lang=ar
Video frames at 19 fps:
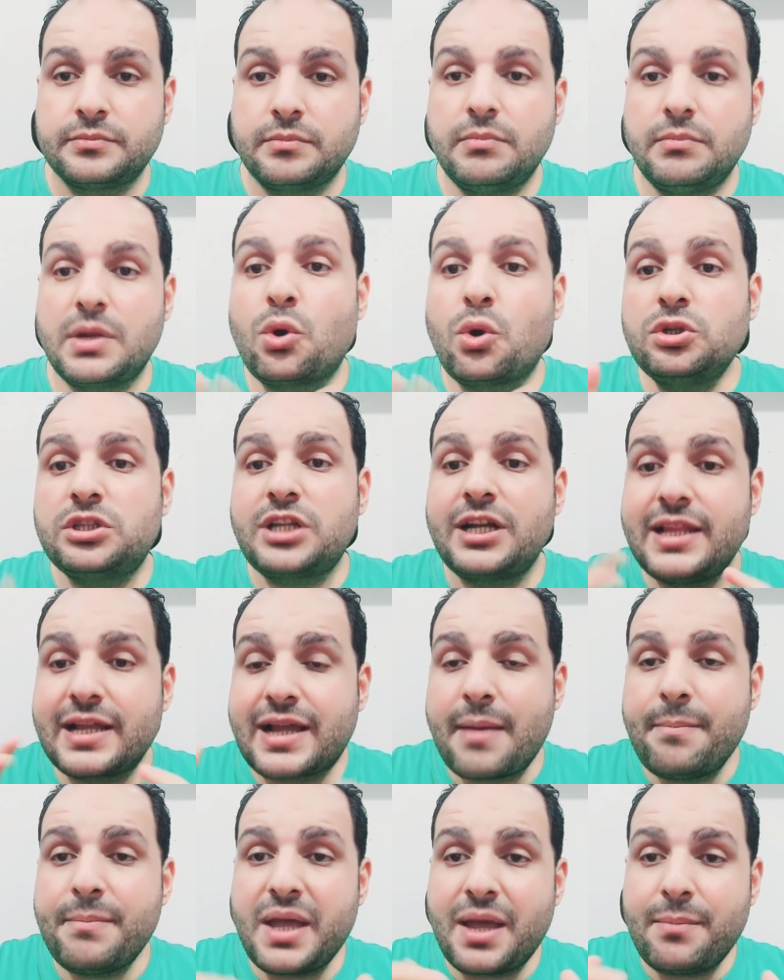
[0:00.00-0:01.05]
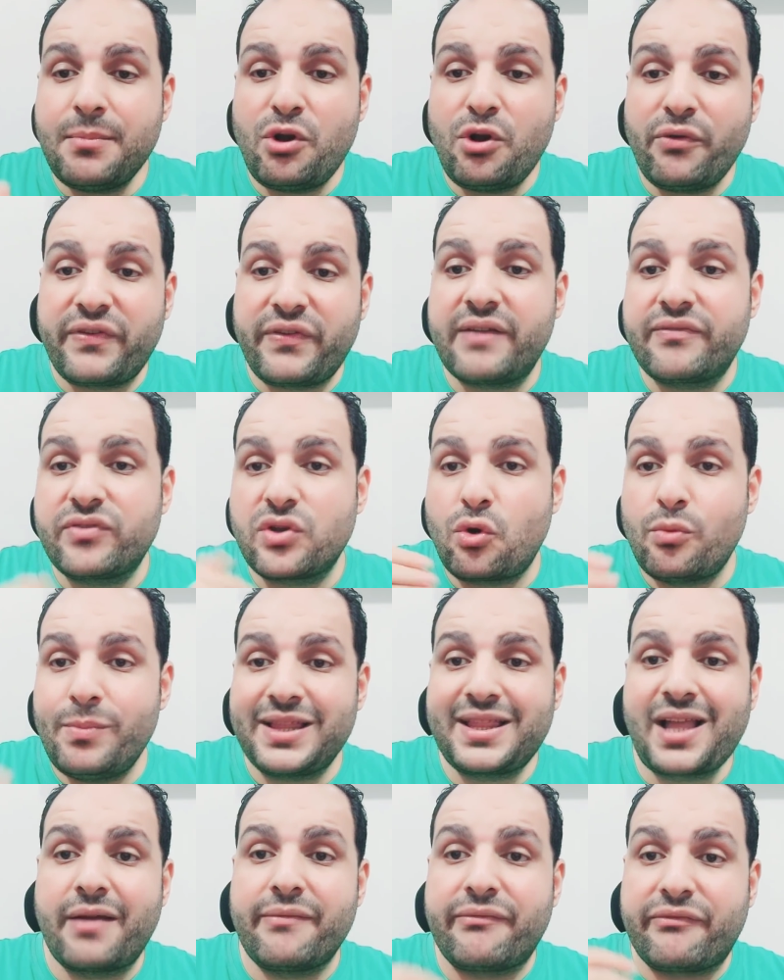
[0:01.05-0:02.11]
من كتر اللي كان بيعمله فلافيو
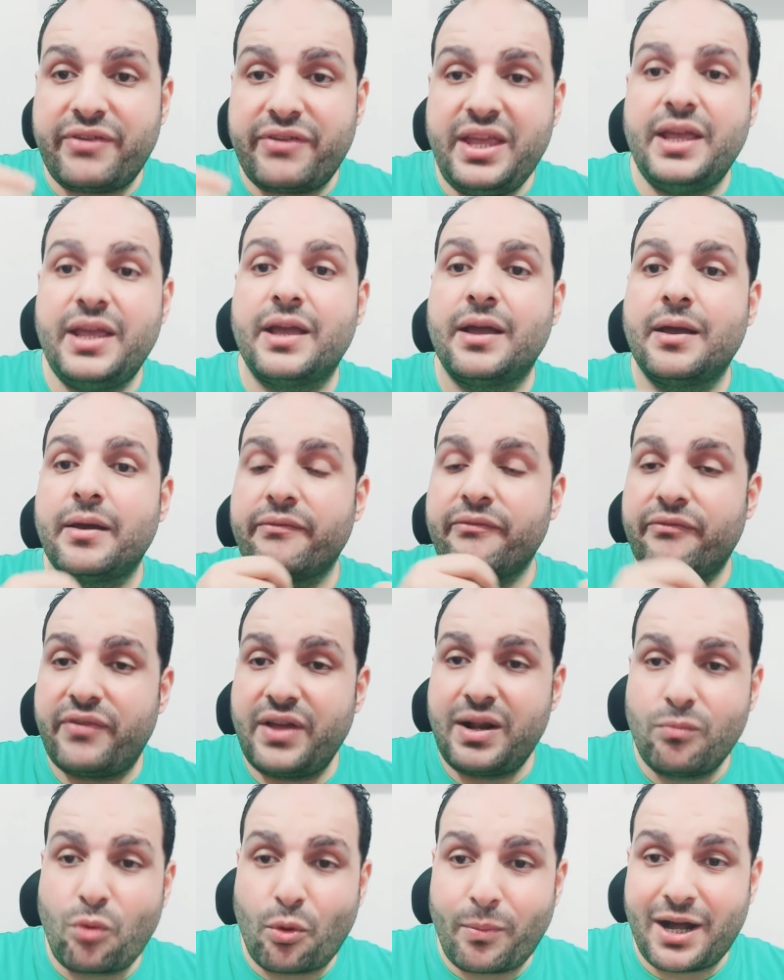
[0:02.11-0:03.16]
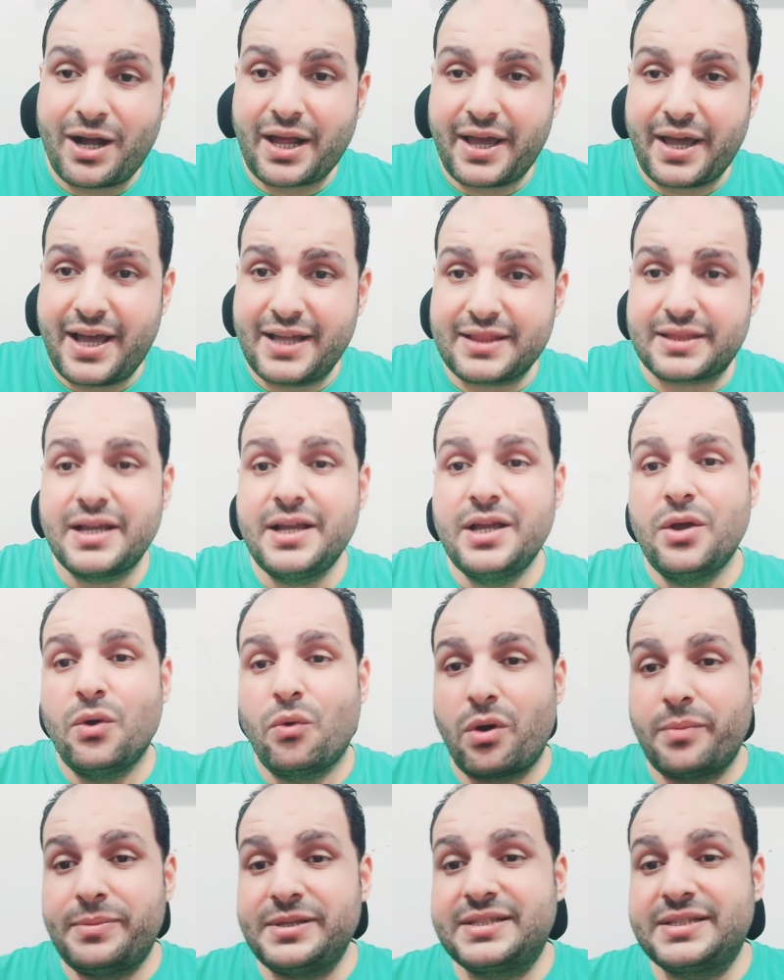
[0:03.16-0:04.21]
ومتعب فيه في المباريات
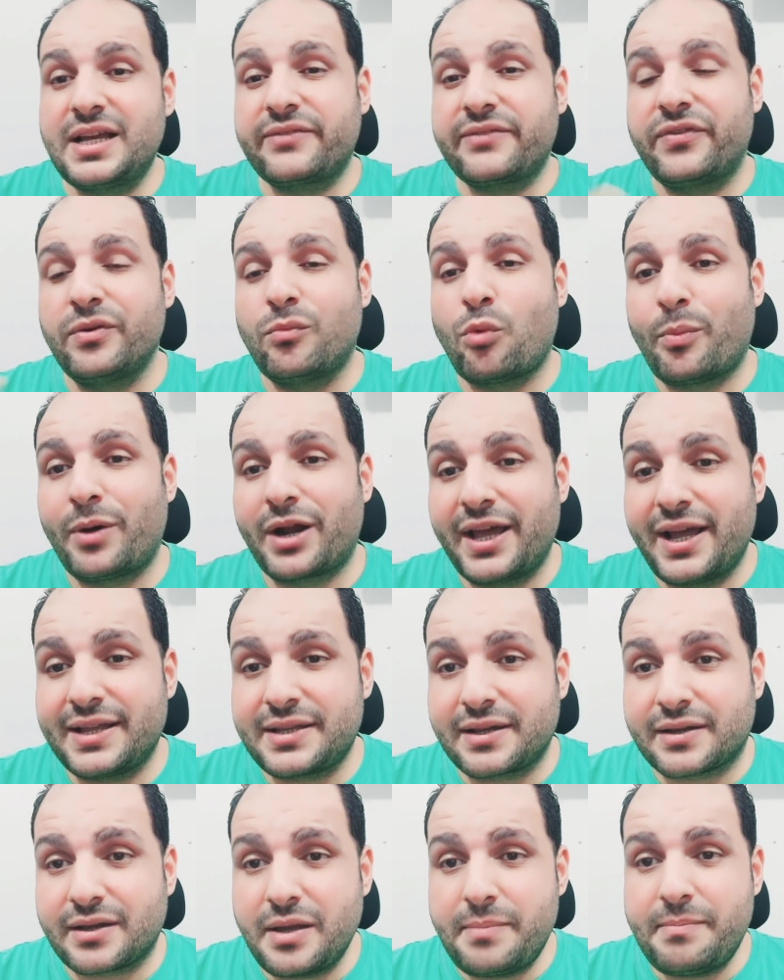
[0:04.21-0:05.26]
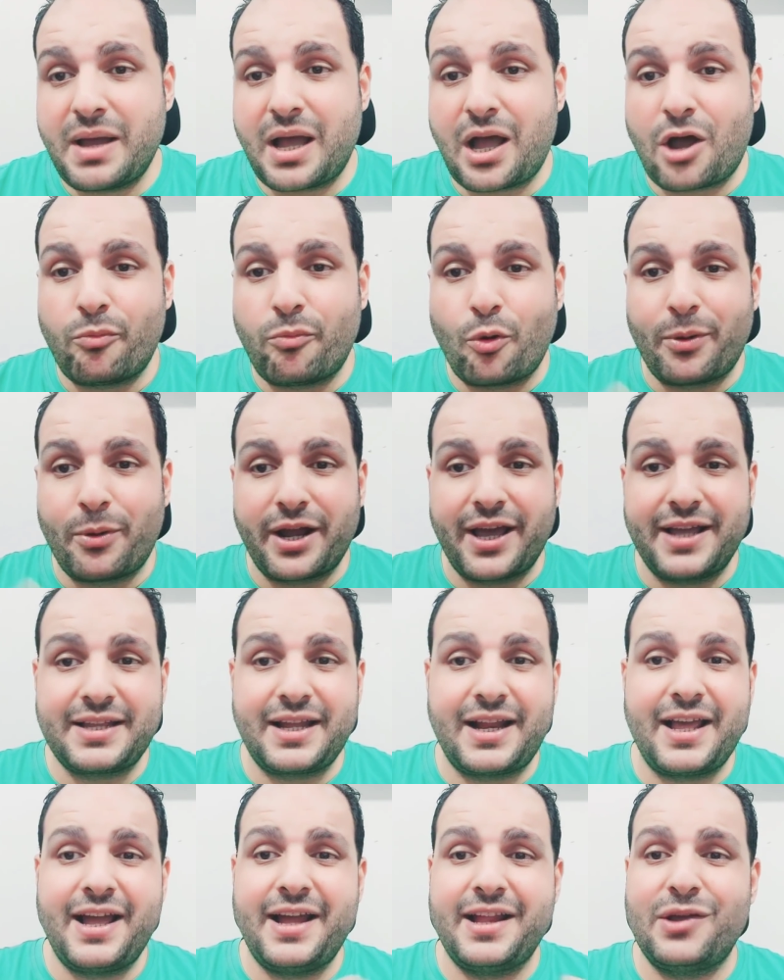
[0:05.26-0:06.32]
وبالذات في مباريات القمه او مباريات
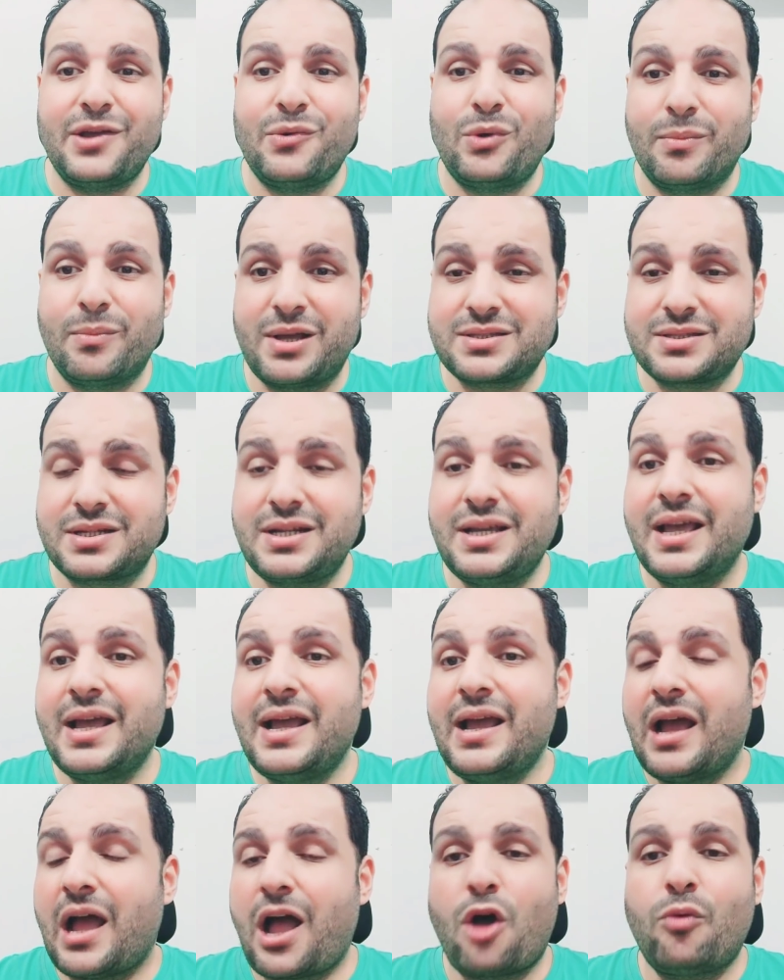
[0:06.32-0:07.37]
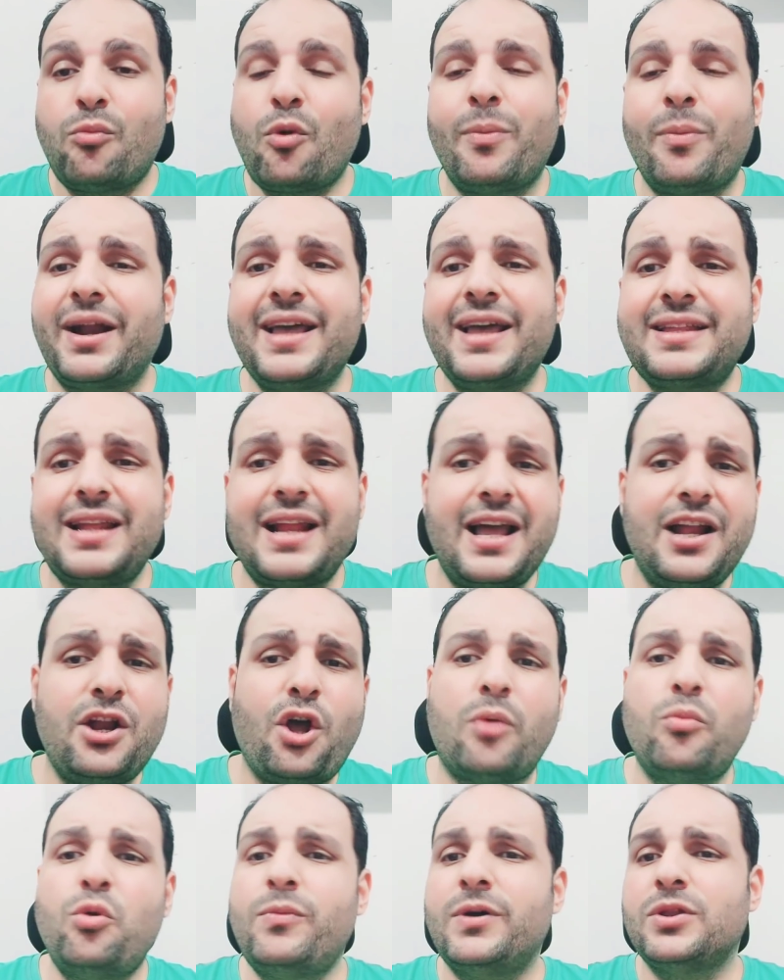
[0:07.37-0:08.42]
الاهلي والمصري او مباريات الاهلي
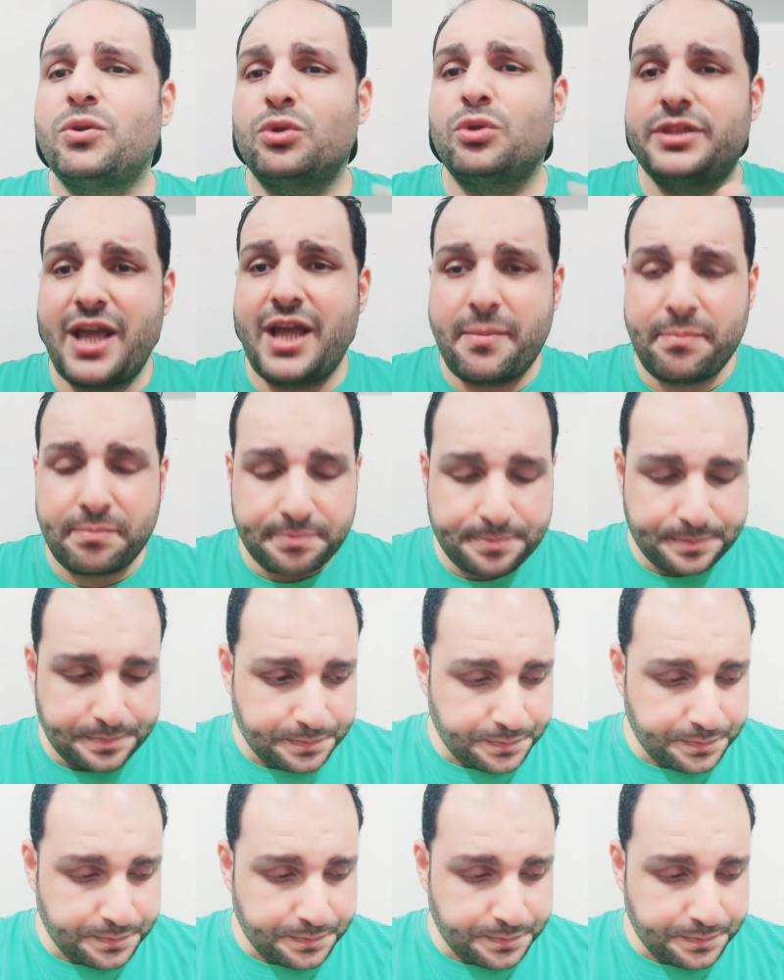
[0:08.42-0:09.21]
عموما قدام